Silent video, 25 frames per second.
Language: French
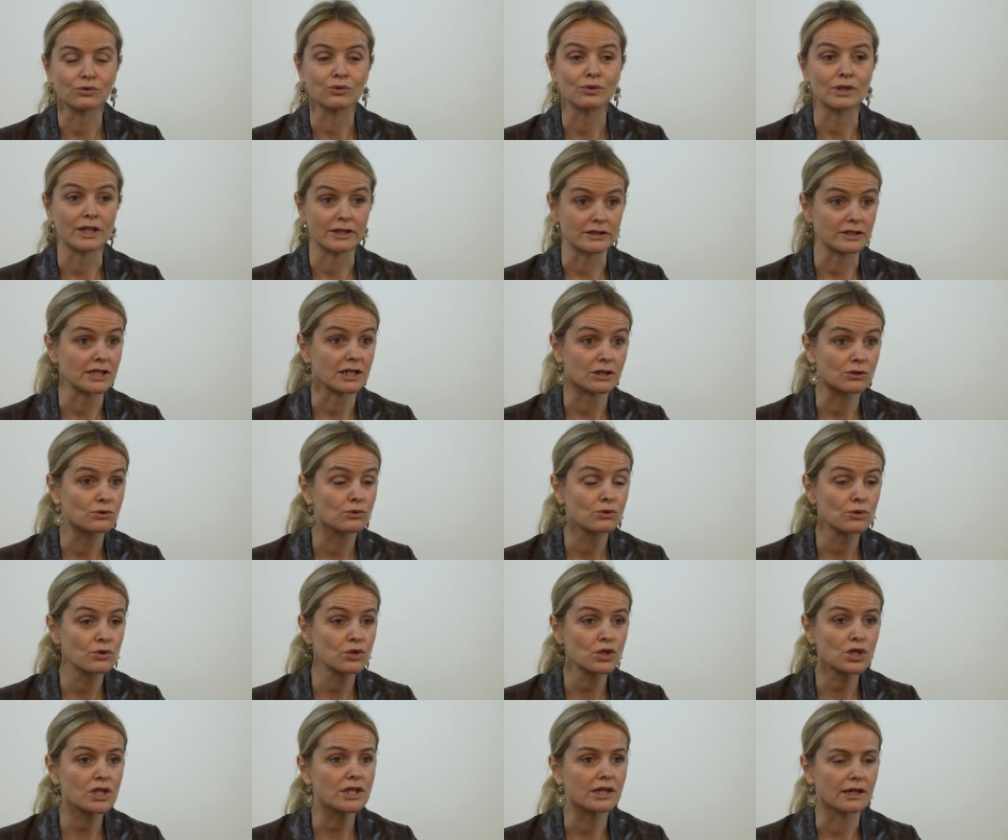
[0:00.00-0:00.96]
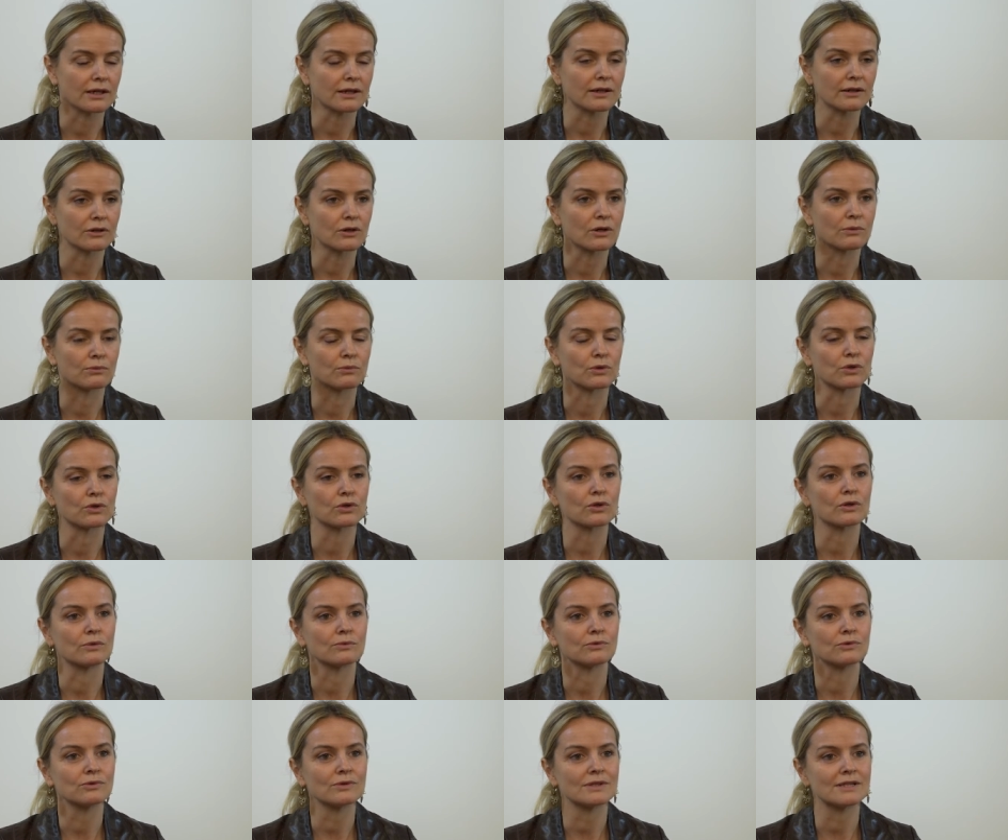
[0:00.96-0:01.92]
la technologie, hein, comme,
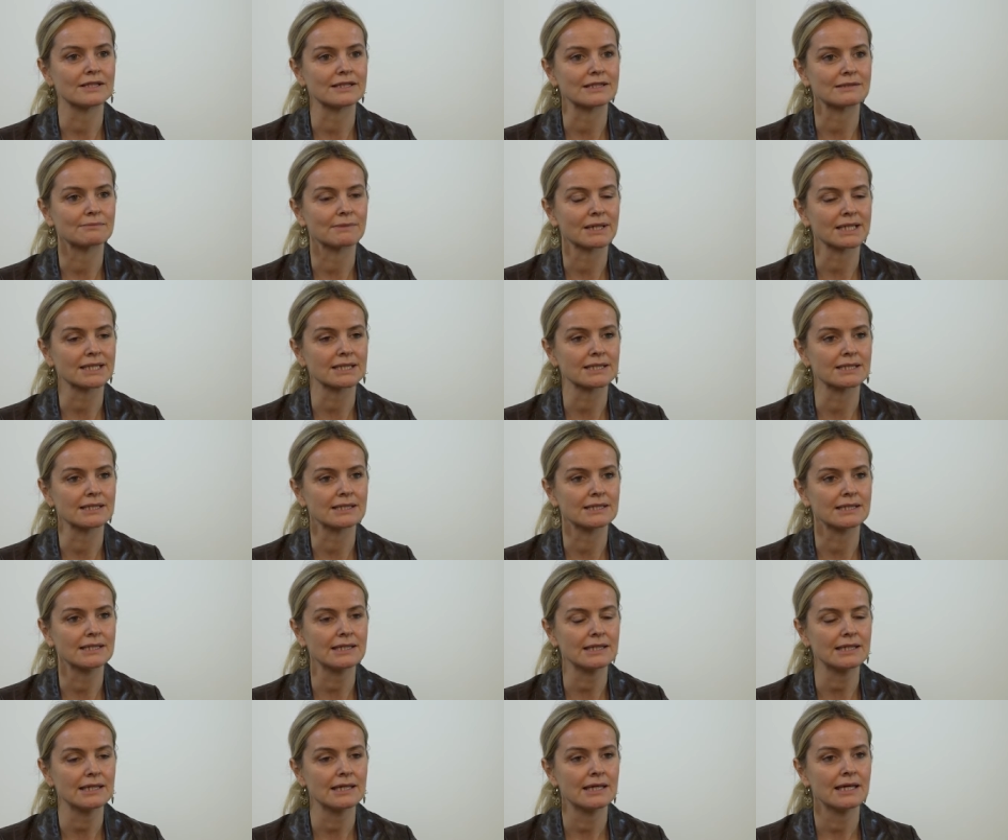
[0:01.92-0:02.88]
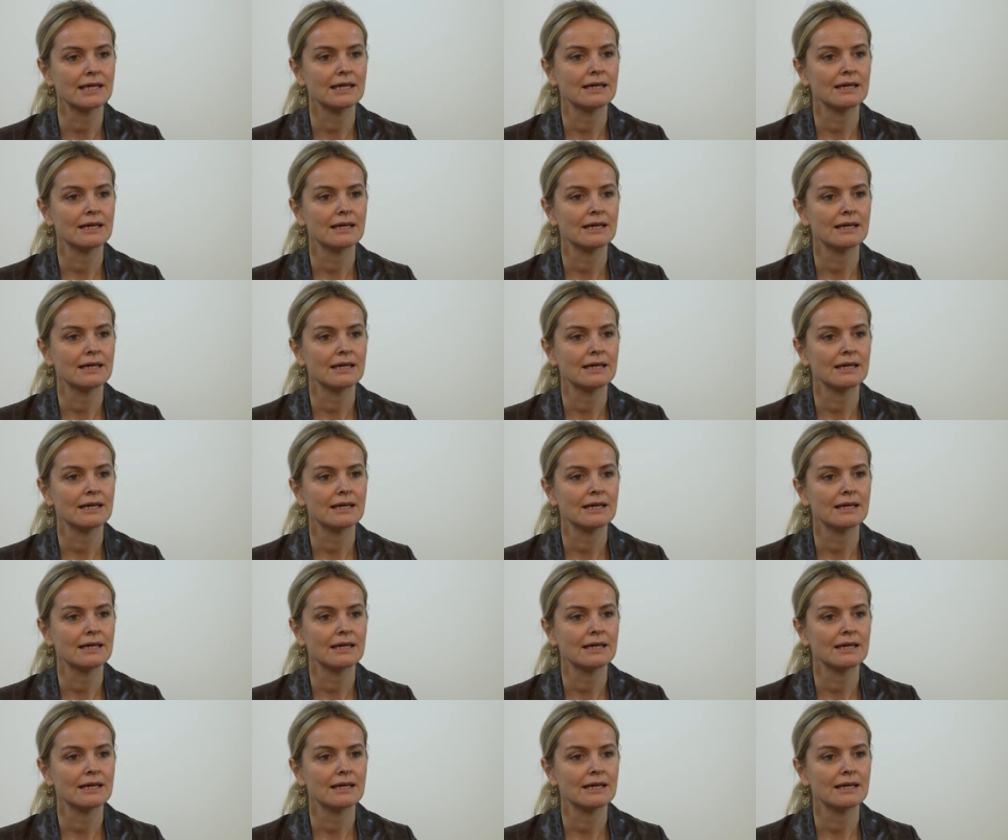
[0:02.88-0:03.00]
comme toutes les smart cities,